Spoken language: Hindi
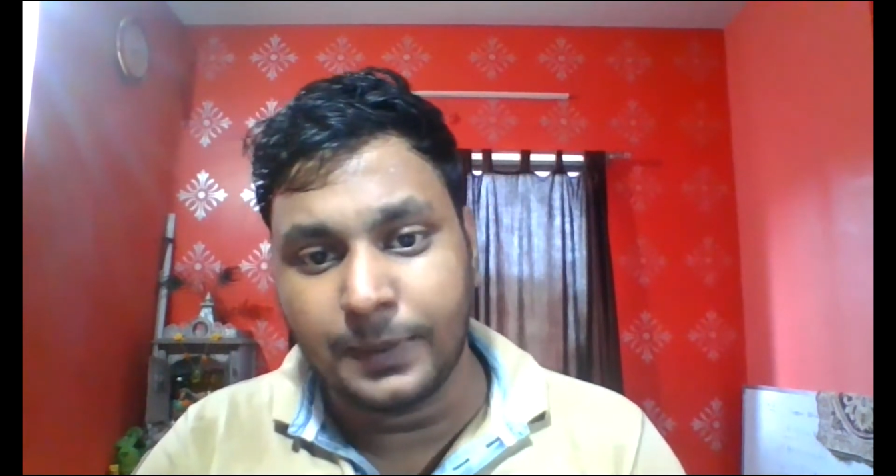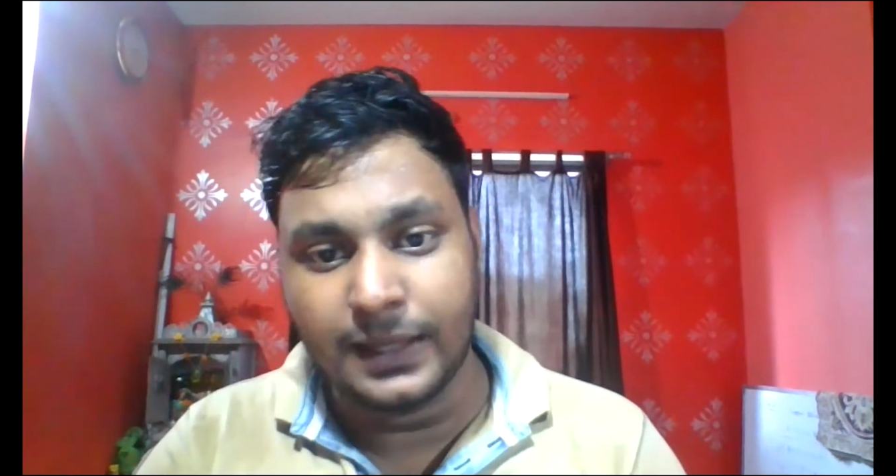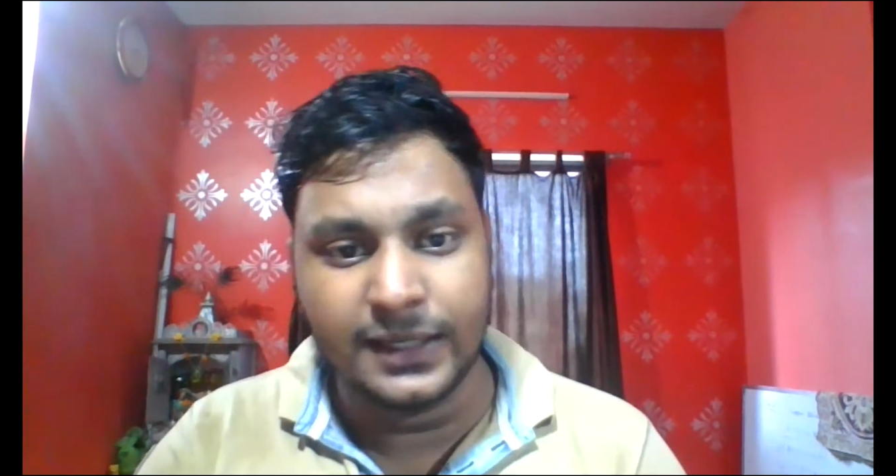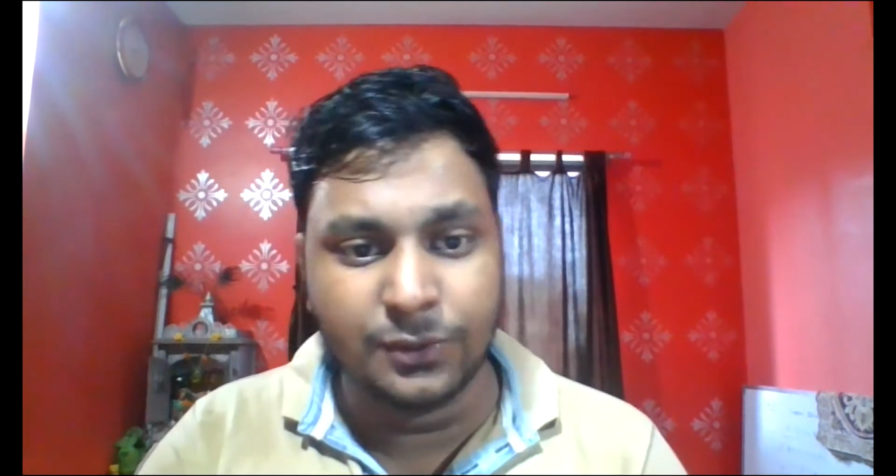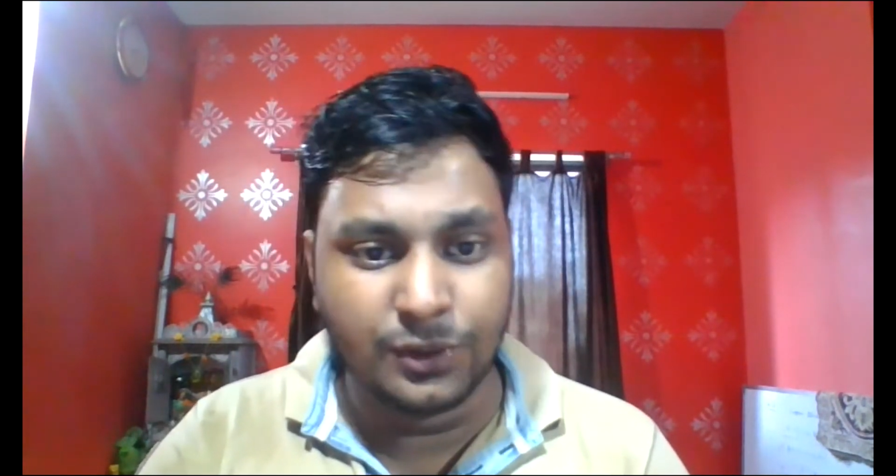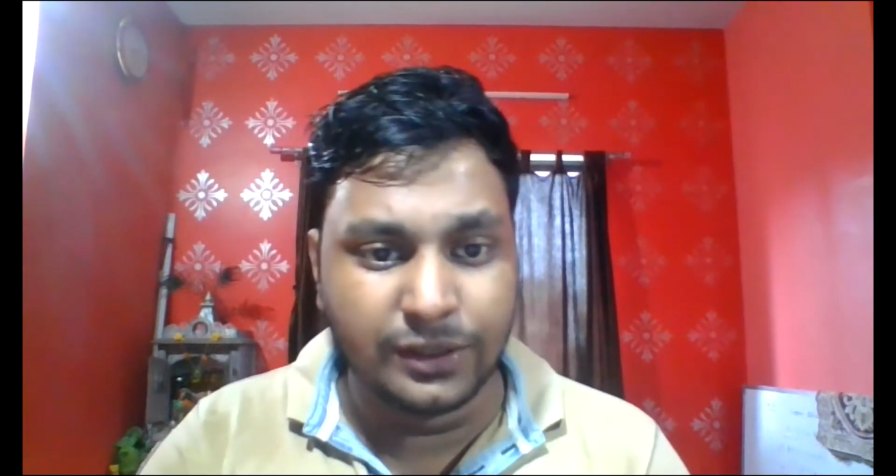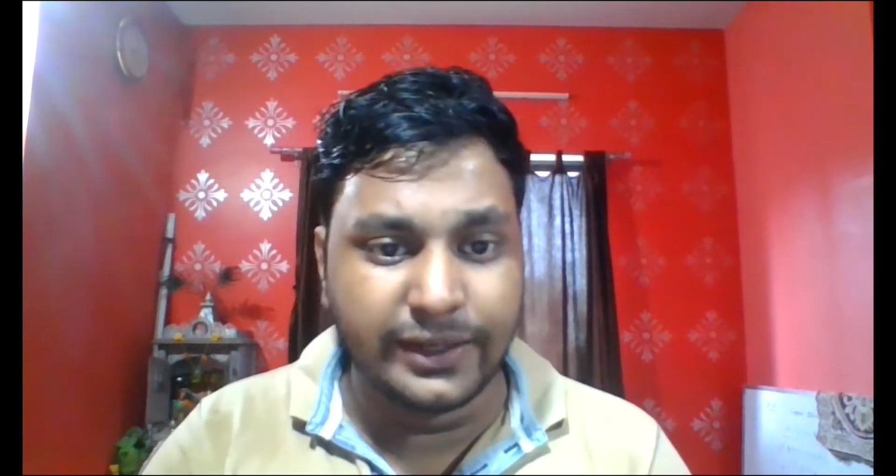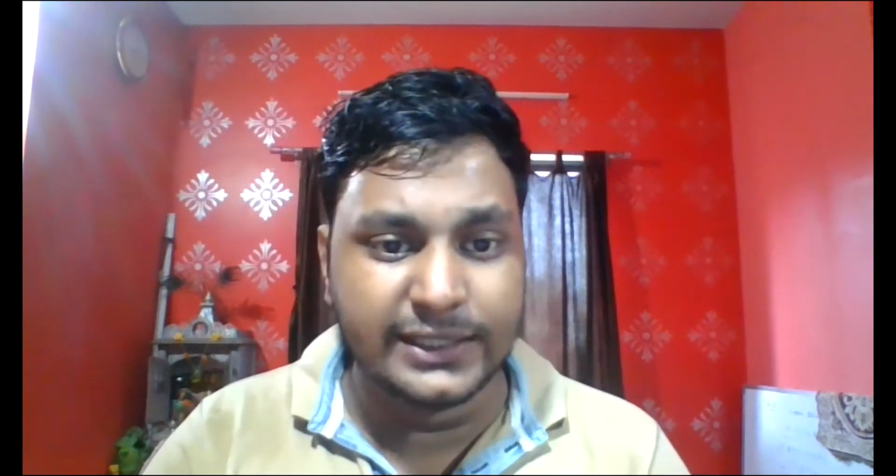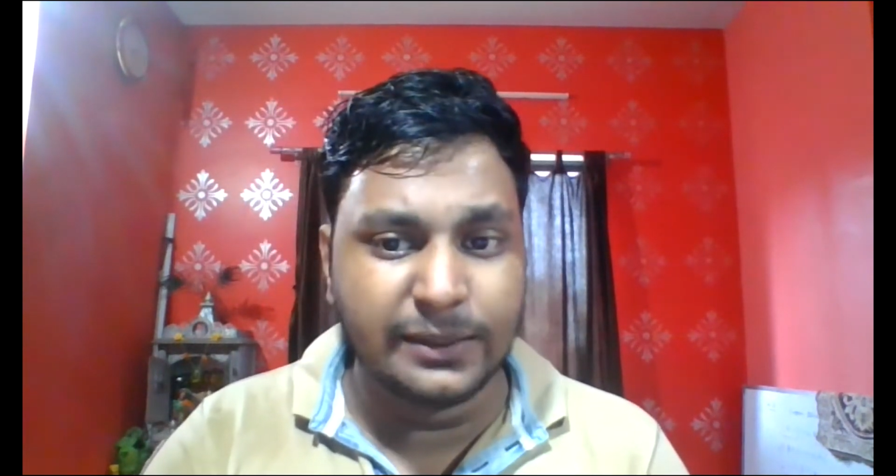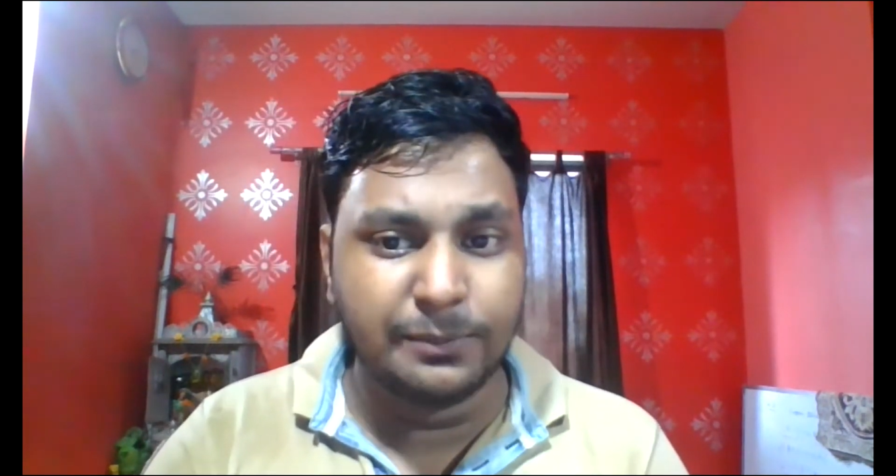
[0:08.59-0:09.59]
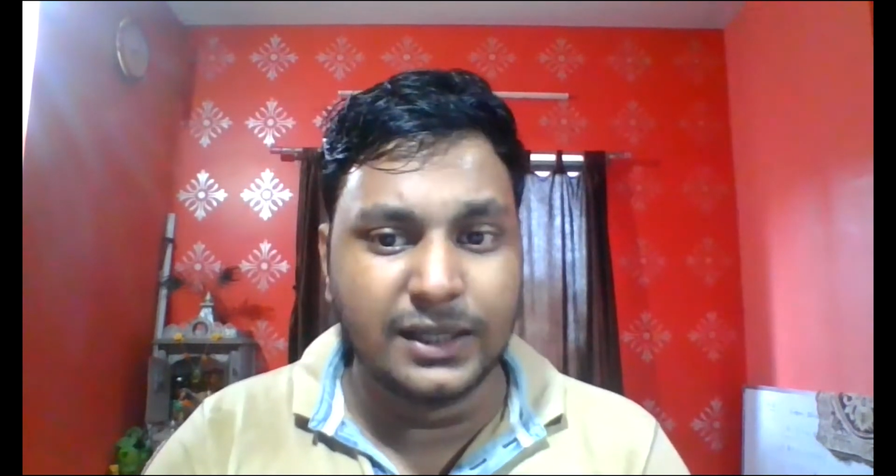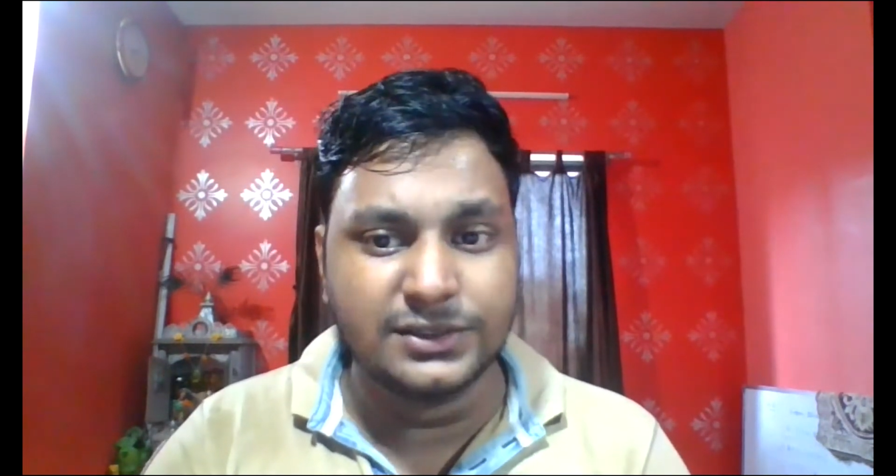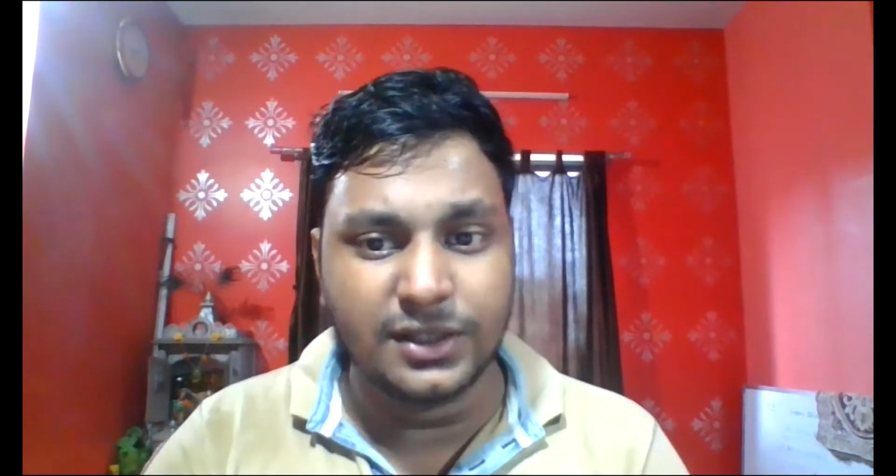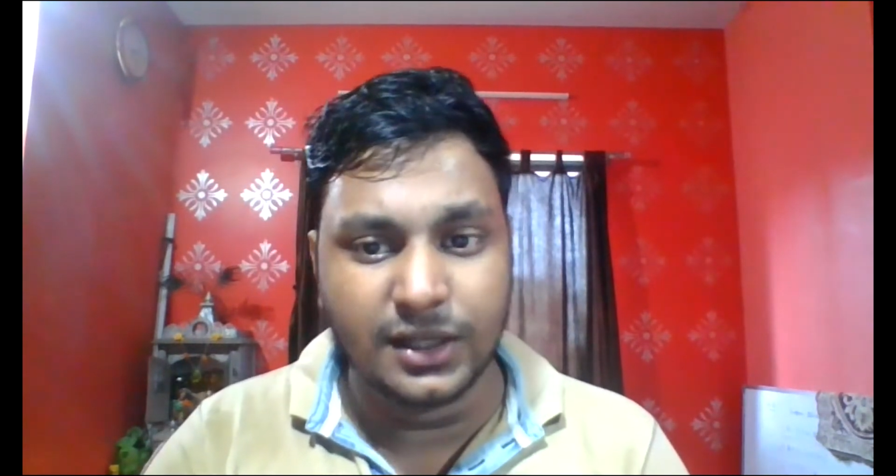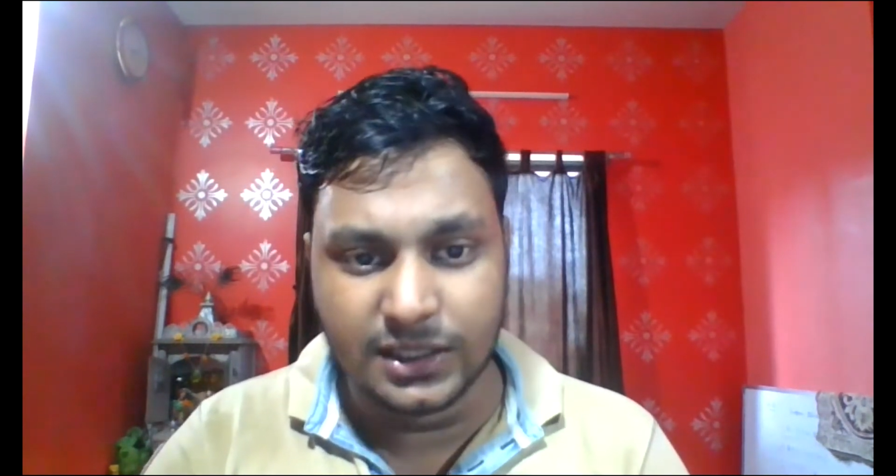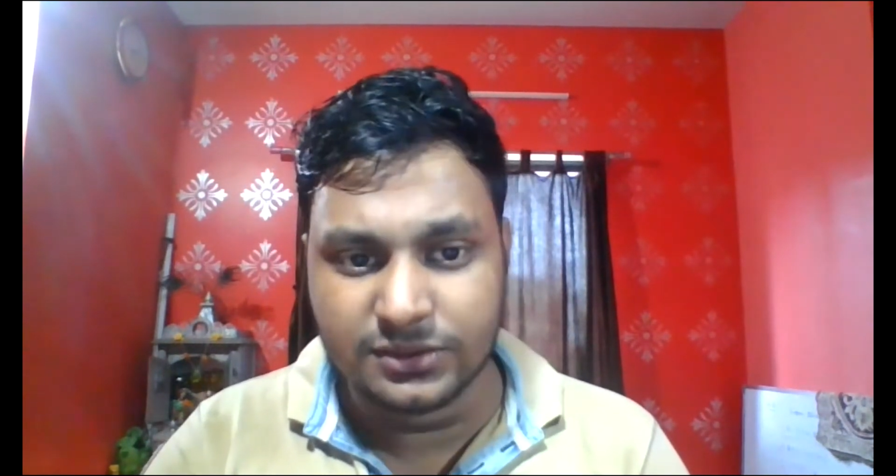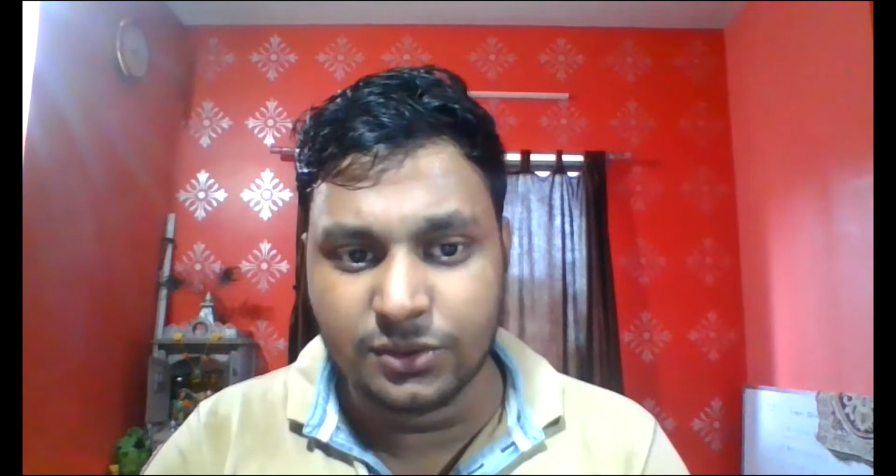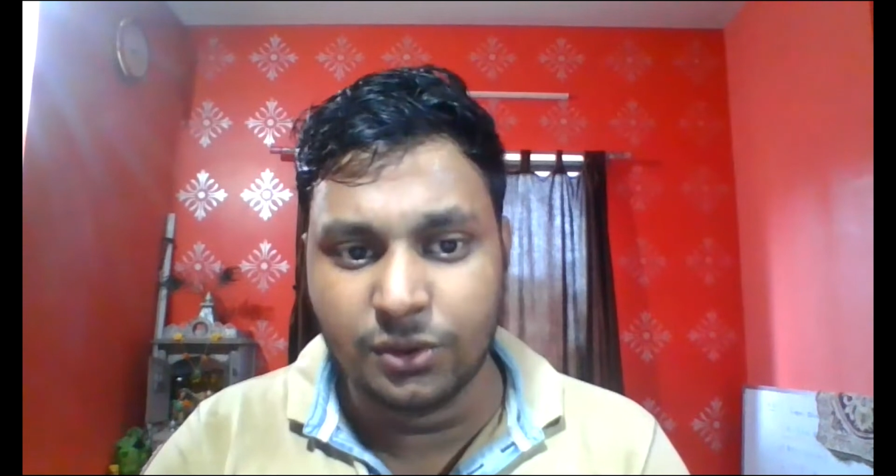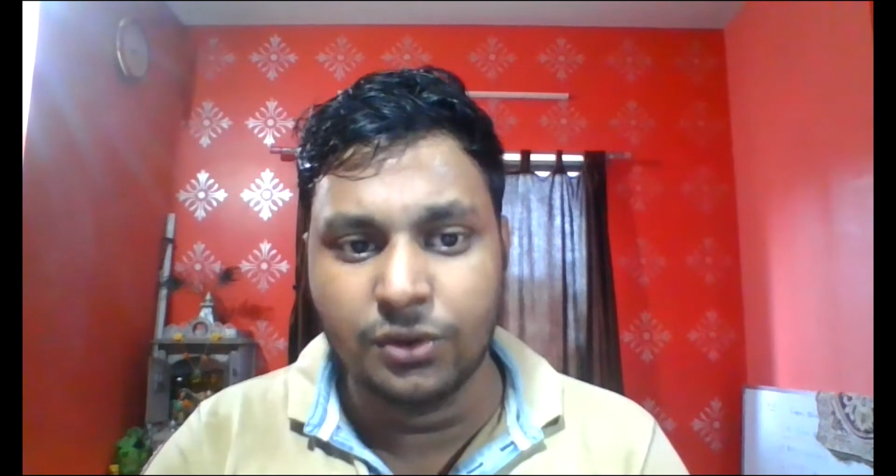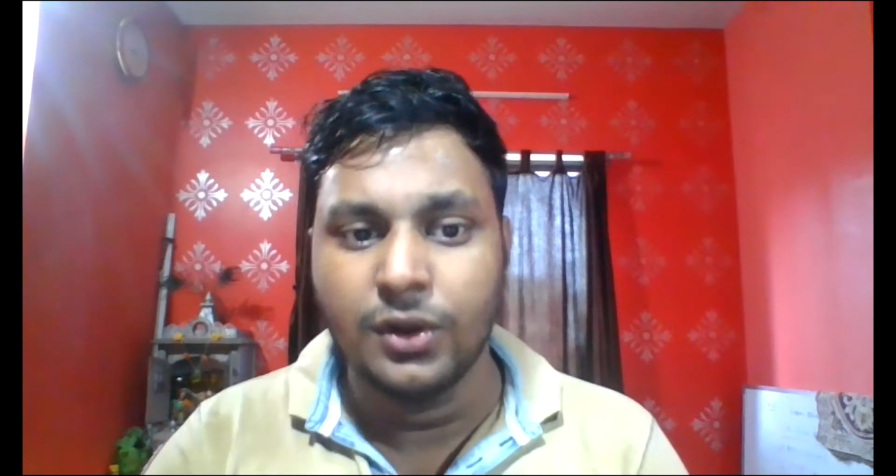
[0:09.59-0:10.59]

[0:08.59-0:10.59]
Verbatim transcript: पहले होने वाला था 22 अगस्त को